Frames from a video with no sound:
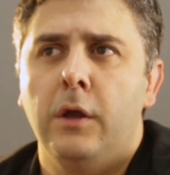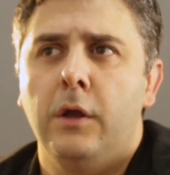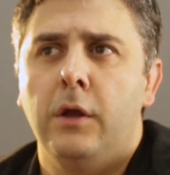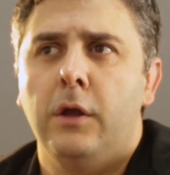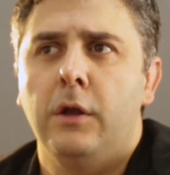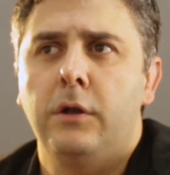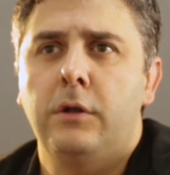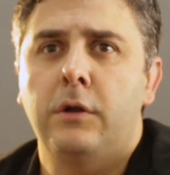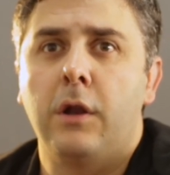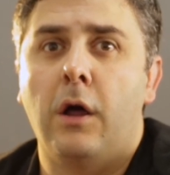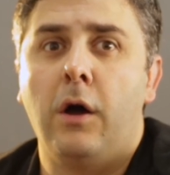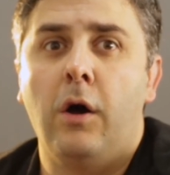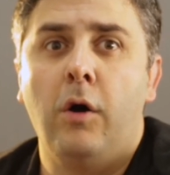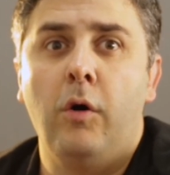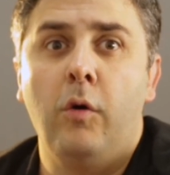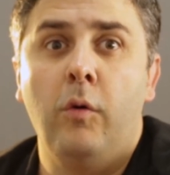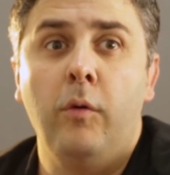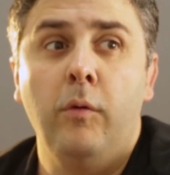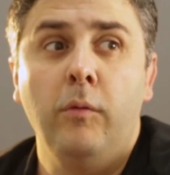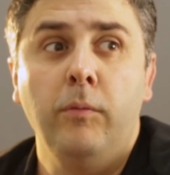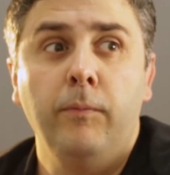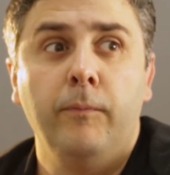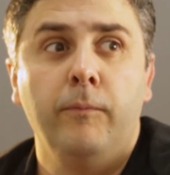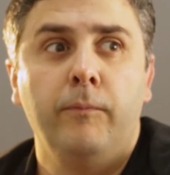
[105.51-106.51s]

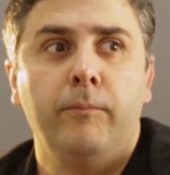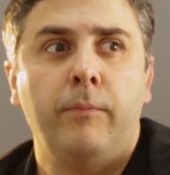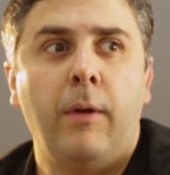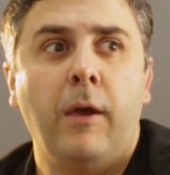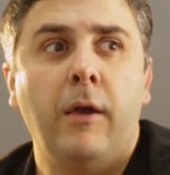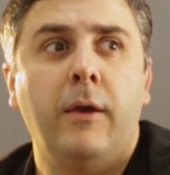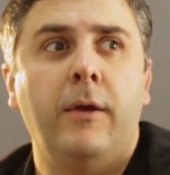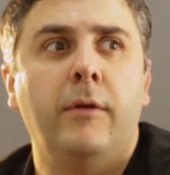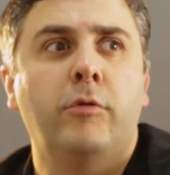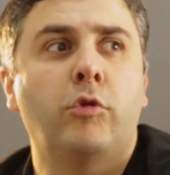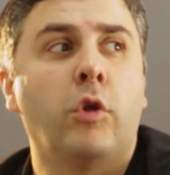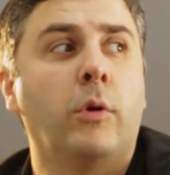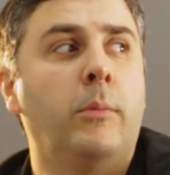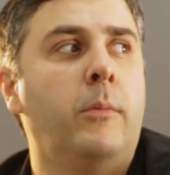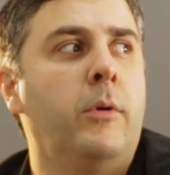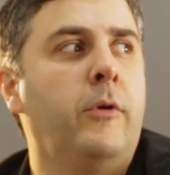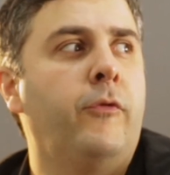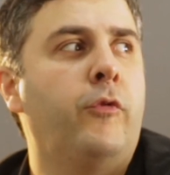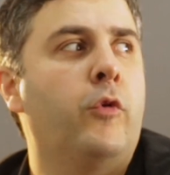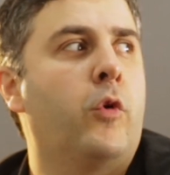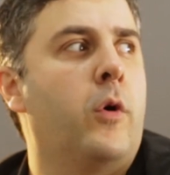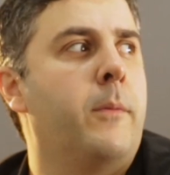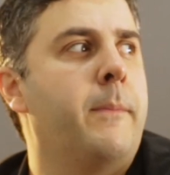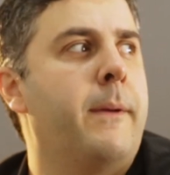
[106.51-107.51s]
Então, meio que todo mundo
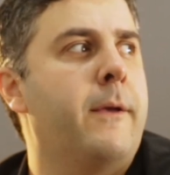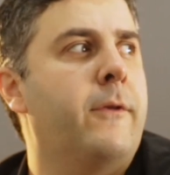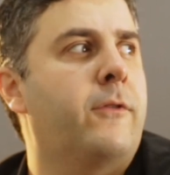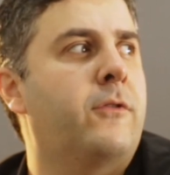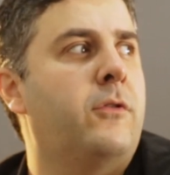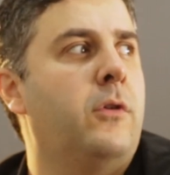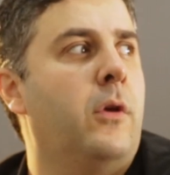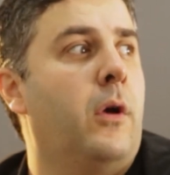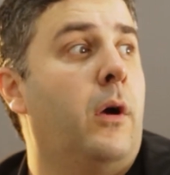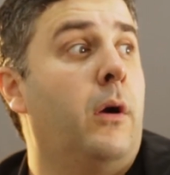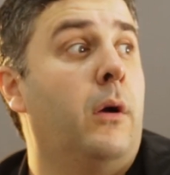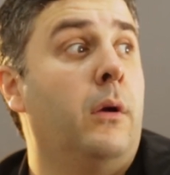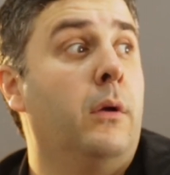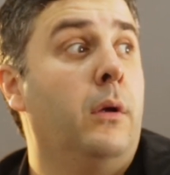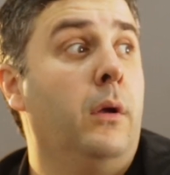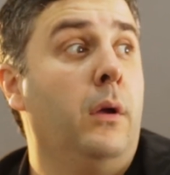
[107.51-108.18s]
ficou meio assim, ó.